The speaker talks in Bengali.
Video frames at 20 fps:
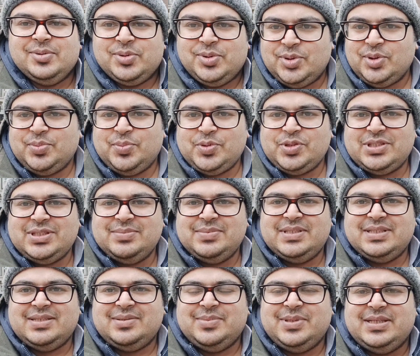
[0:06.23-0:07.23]
উত্তর পশ্চিম
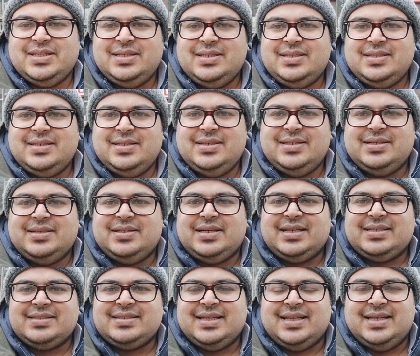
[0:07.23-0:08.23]
জার্মানির
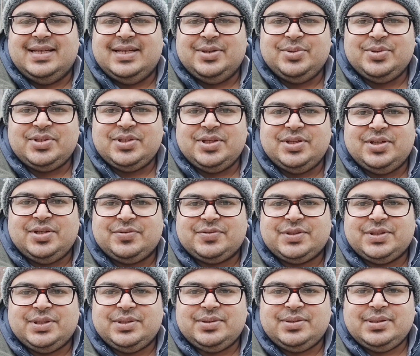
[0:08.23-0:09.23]
রাজধানী গুসেলডফ
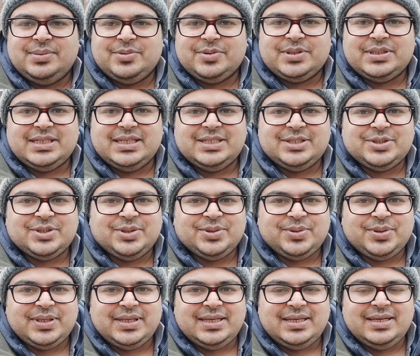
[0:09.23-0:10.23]
শহর এবং সেই
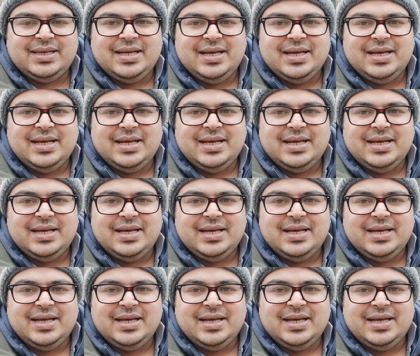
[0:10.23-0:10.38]
শহরের